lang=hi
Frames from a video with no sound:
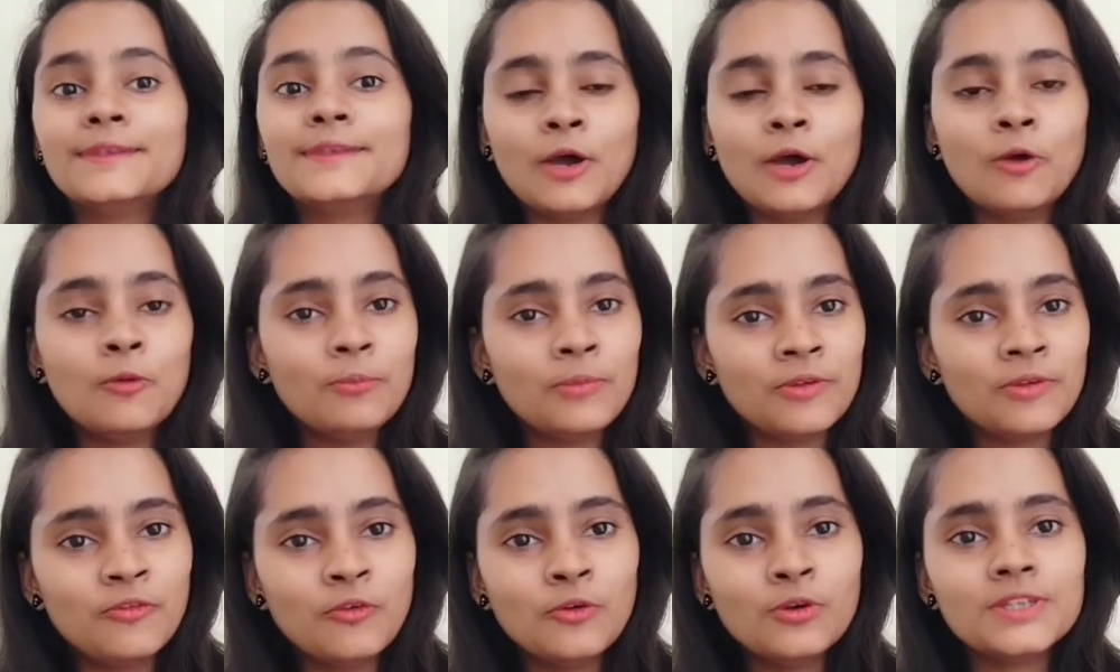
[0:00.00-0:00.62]
नाउ
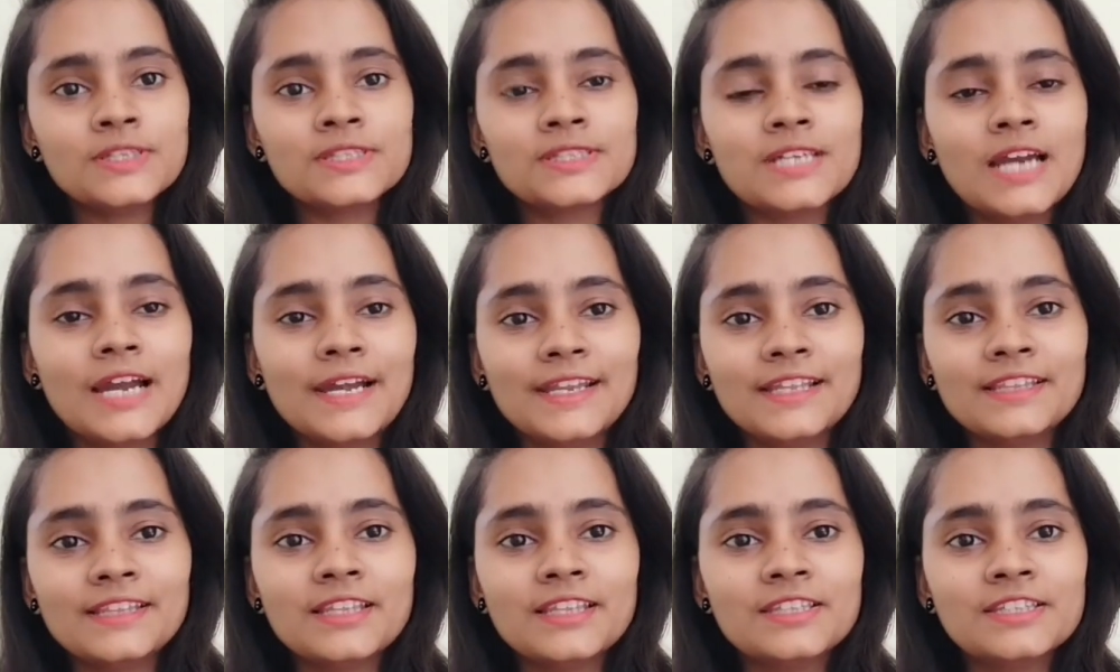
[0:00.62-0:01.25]
बिफोर
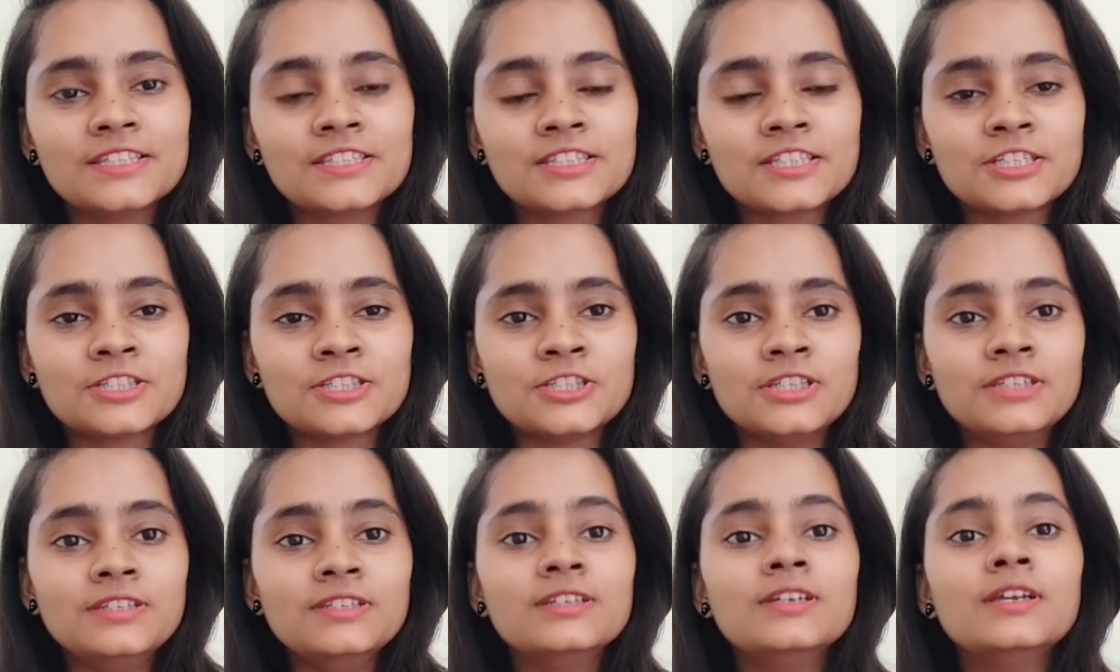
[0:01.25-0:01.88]
स्टार्टिंग द
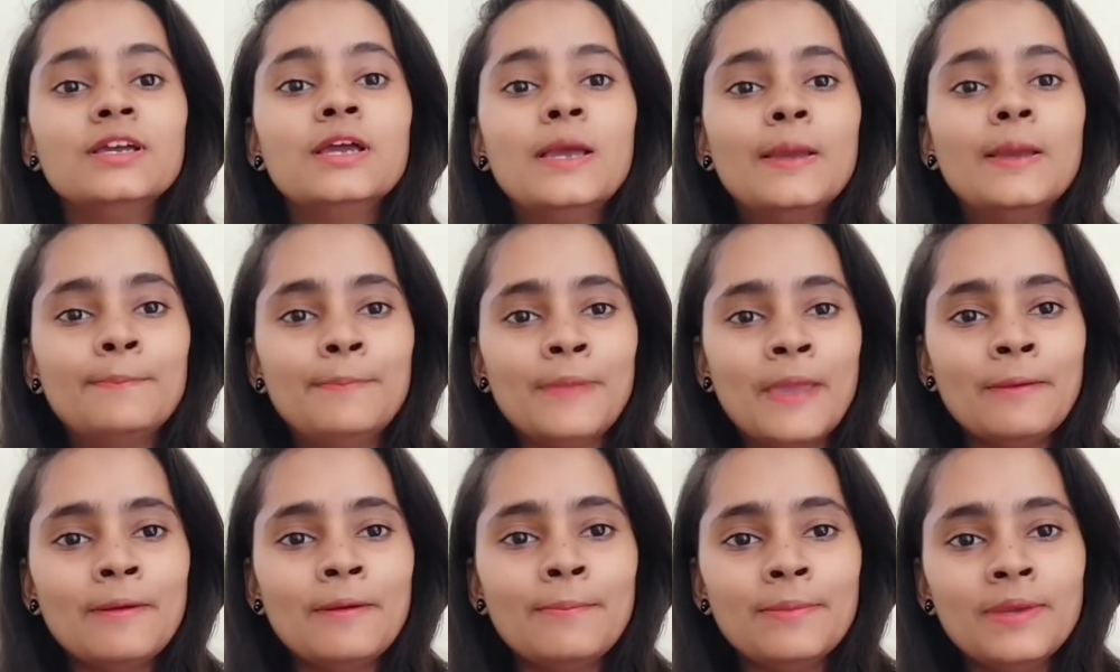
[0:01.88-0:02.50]
डिस्कशन
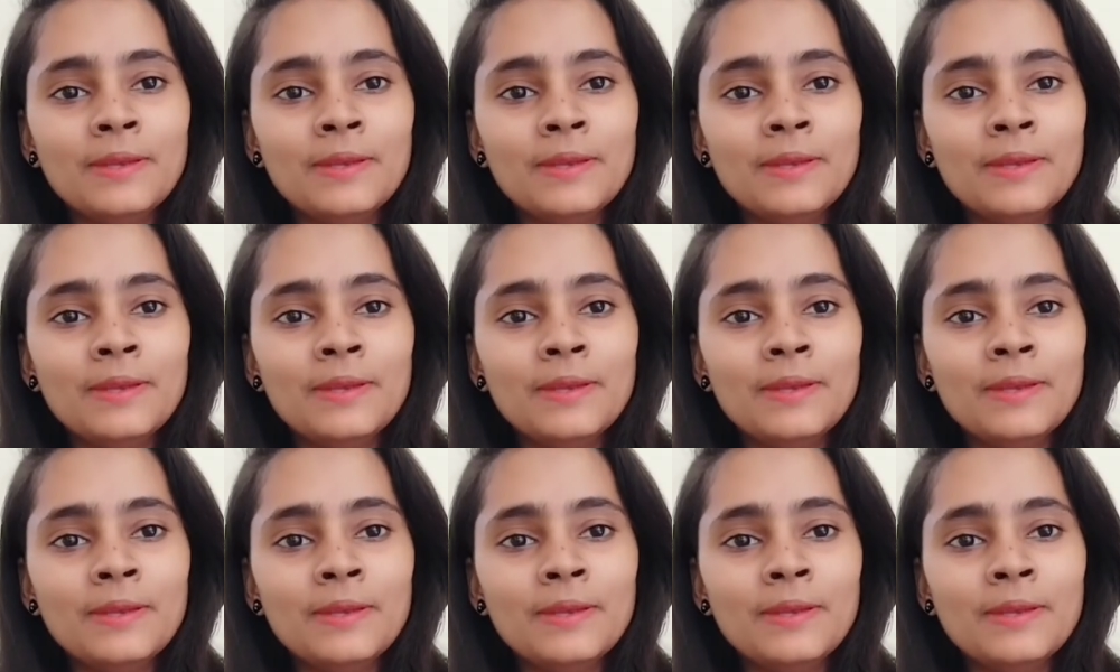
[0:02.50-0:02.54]
मैं